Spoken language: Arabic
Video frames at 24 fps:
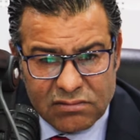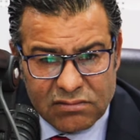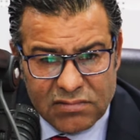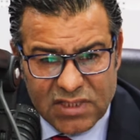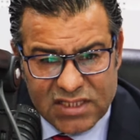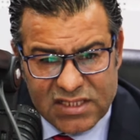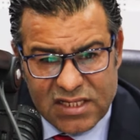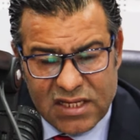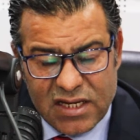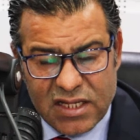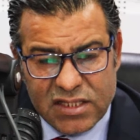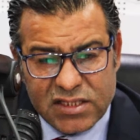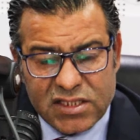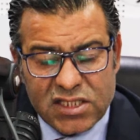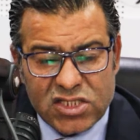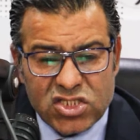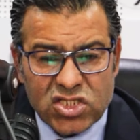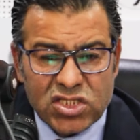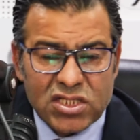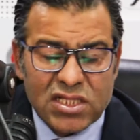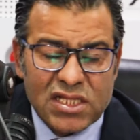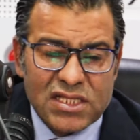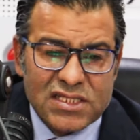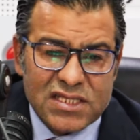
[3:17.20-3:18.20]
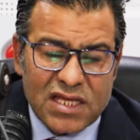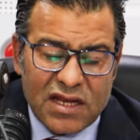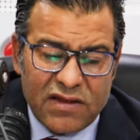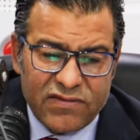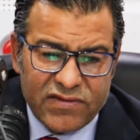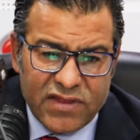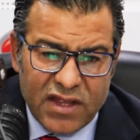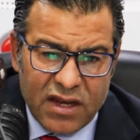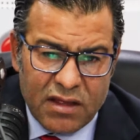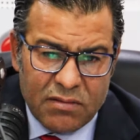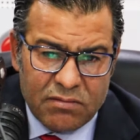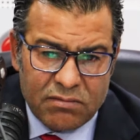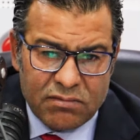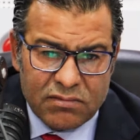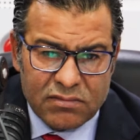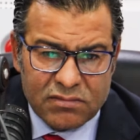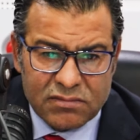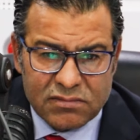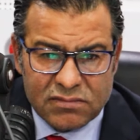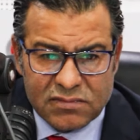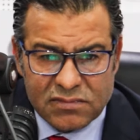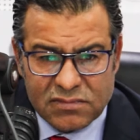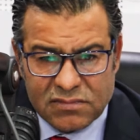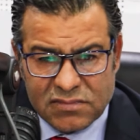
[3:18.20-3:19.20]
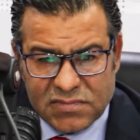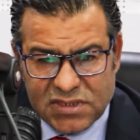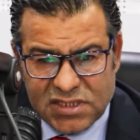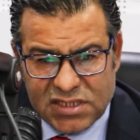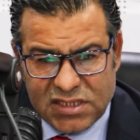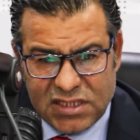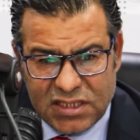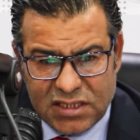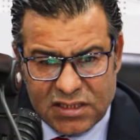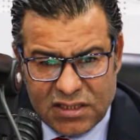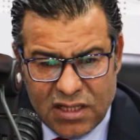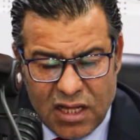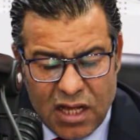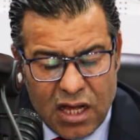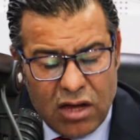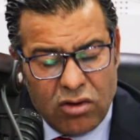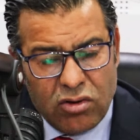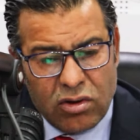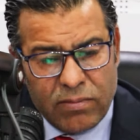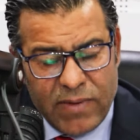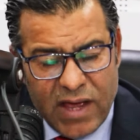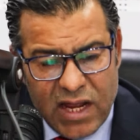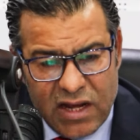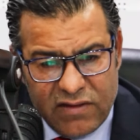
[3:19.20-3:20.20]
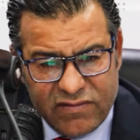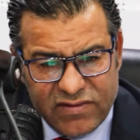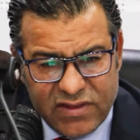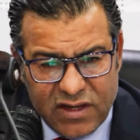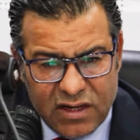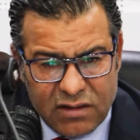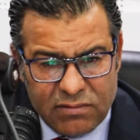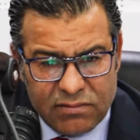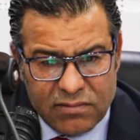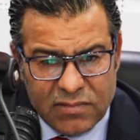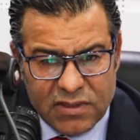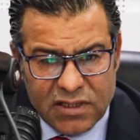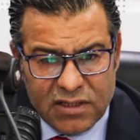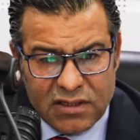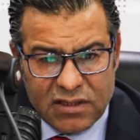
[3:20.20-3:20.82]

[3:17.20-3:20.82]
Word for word: مثلا تيشد 3000 درهم السيد او 4000 درهم